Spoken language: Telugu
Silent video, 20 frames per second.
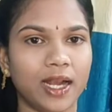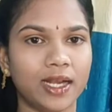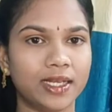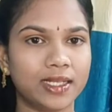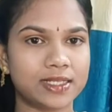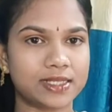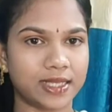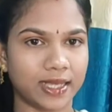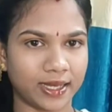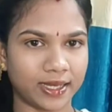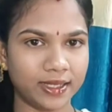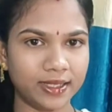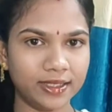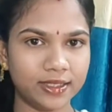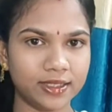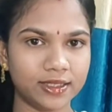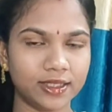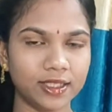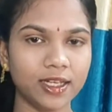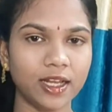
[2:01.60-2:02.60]
అండ్ ఈ
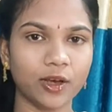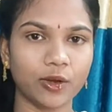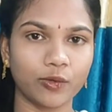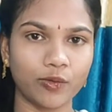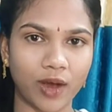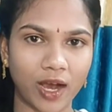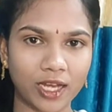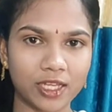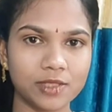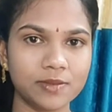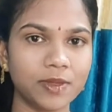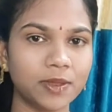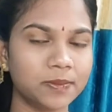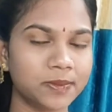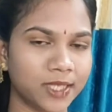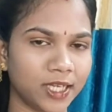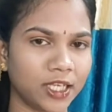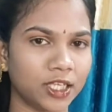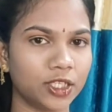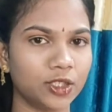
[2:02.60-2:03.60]
సెకండ్ అయితే నాకు వాణి
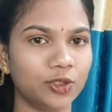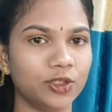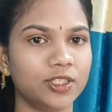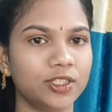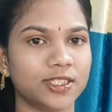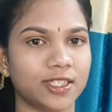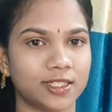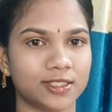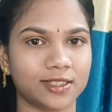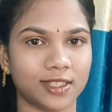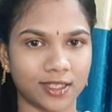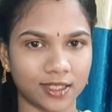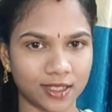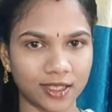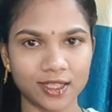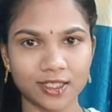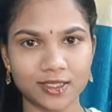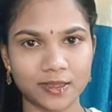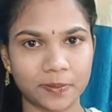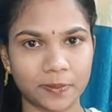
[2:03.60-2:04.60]
మ్యామ్ దగ్గరుండి చాలా
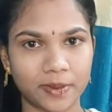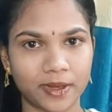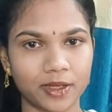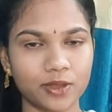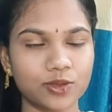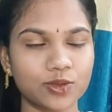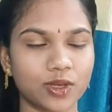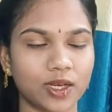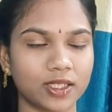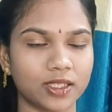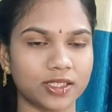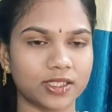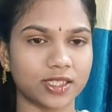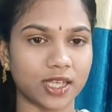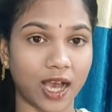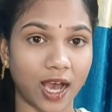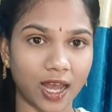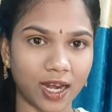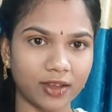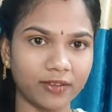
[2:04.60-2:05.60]
చక్కగా చెప్పారు సో అది
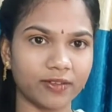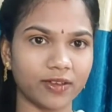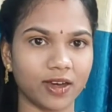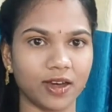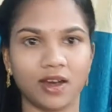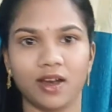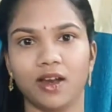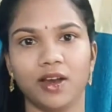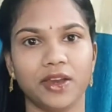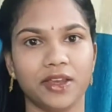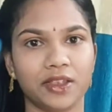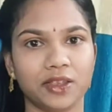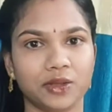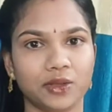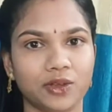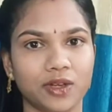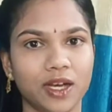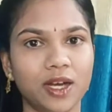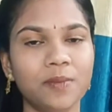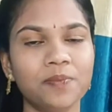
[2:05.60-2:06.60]
చాలా వర్క్ అయింది
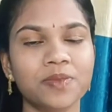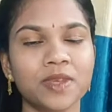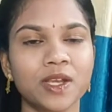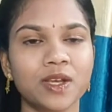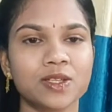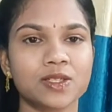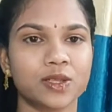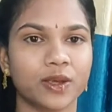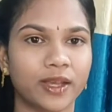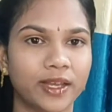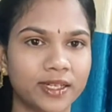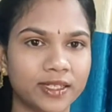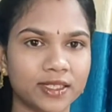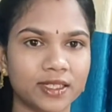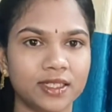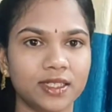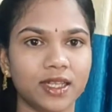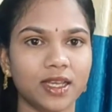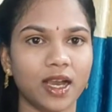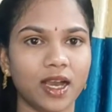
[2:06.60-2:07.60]
కూడా సో
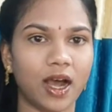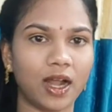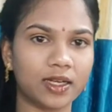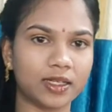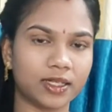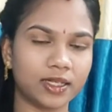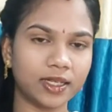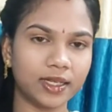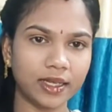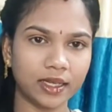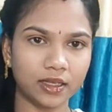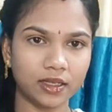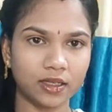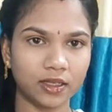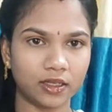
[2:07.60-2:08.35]
ఏంటంటే ఆ డ్రింక్